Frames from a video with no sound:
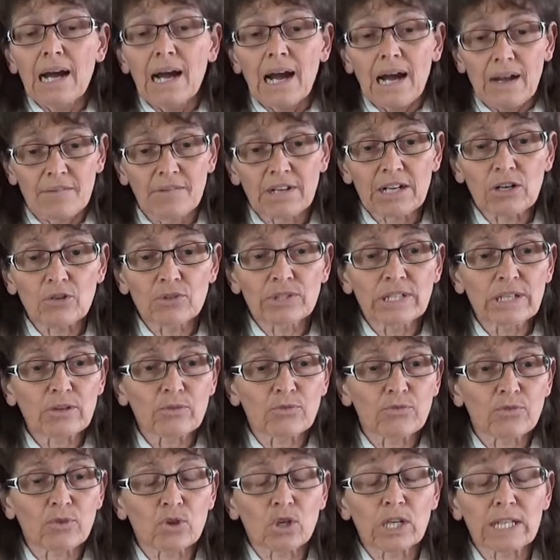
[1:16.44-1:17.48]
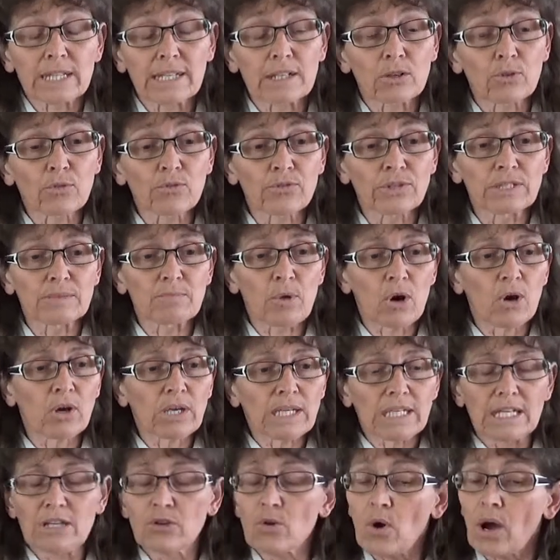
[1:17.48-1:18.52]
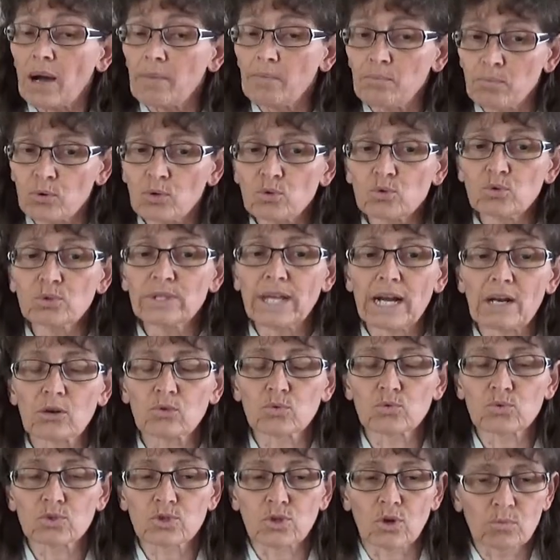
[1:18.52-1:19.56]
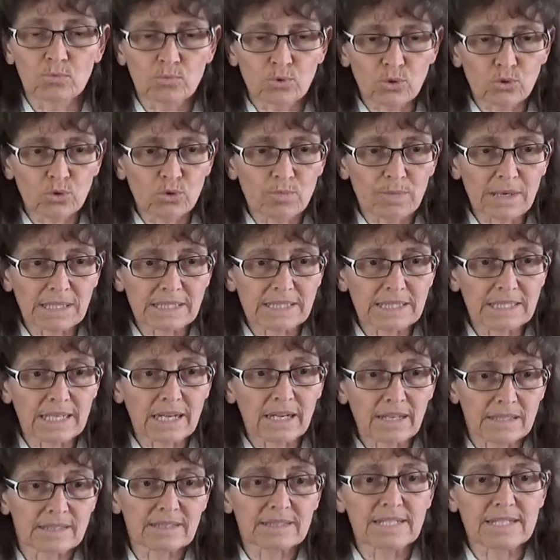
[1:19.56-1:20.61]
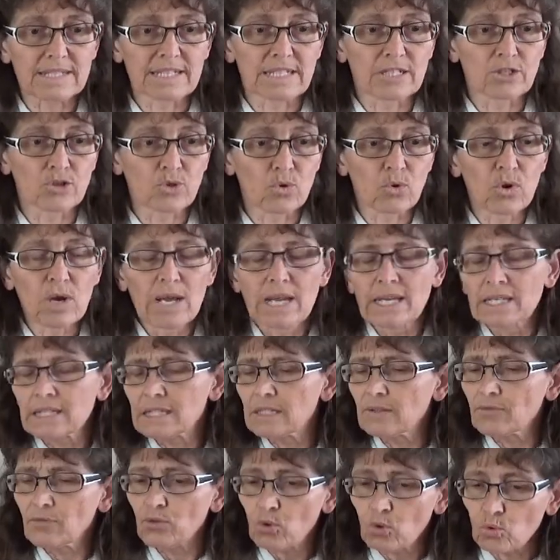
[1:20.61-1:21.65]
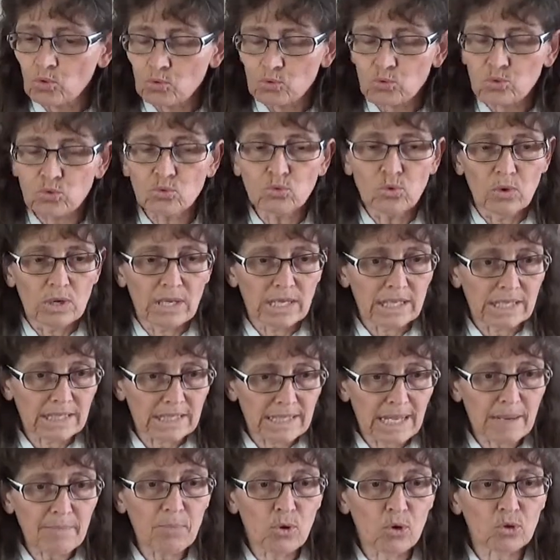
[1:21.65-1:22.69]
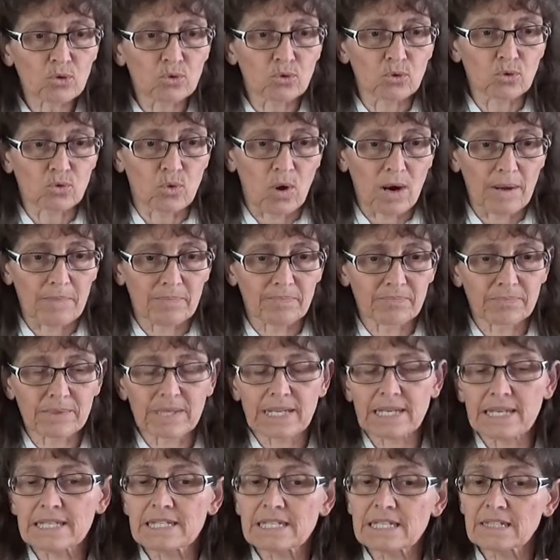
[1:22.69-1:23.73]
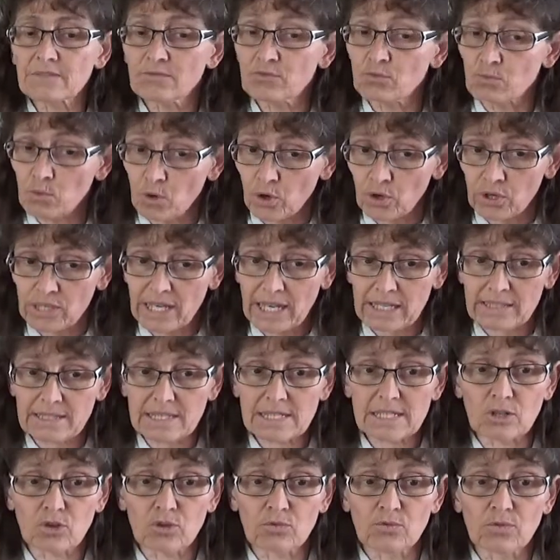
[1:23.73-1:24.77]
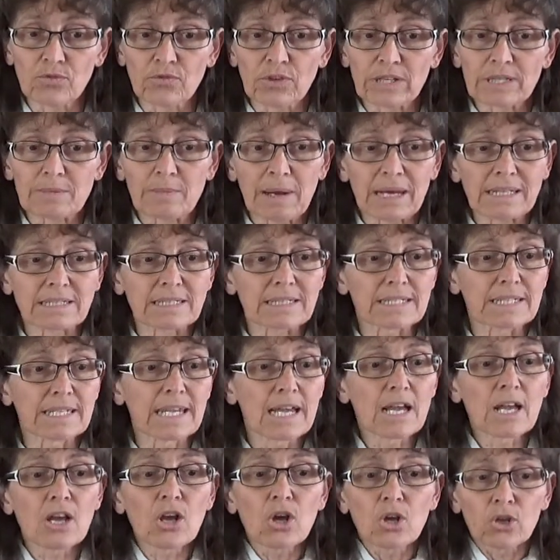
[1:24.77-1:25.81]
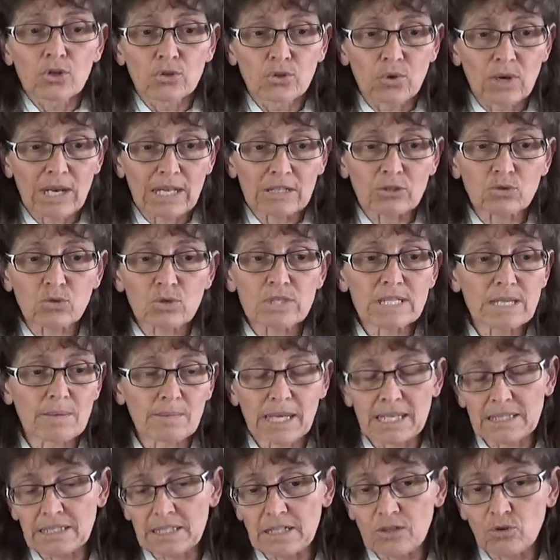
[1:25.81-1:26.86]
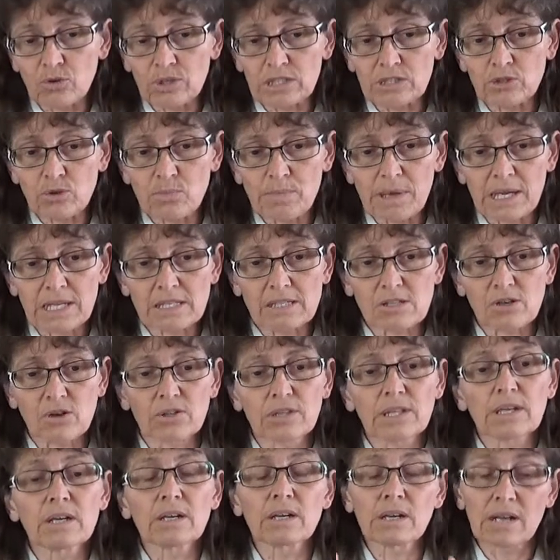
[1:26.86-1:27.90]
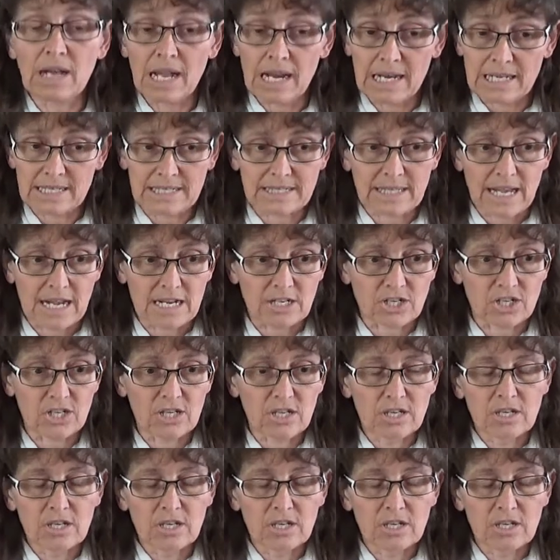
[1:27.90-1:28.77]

Avec le déconfinement, il y aura beaucoup d'inconscients, pour ne pas dire des idiots, qui feront tout et n'importe quoi. Et si vous me regardez, c'est que vous faites partie de la deuxième catégorie de personnes, les sages.